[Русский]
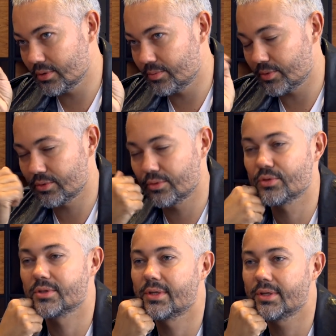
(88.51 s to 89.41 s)
и просто
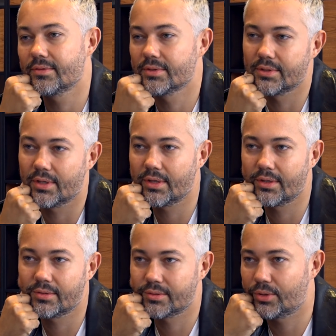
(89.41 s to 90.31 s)
нужно следовать
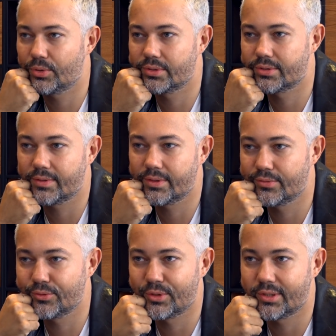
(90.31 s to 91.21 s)
за какой-то своей
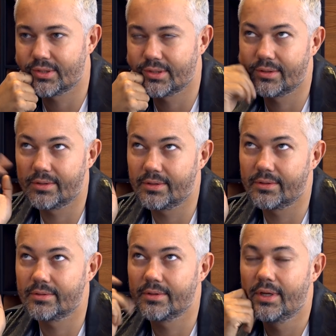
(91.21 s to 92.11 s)
внутренней или,
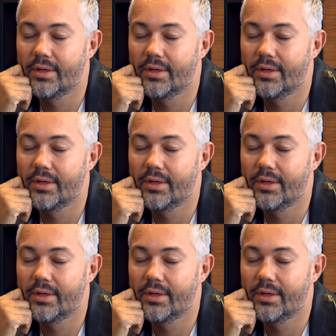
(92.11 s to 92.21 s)
или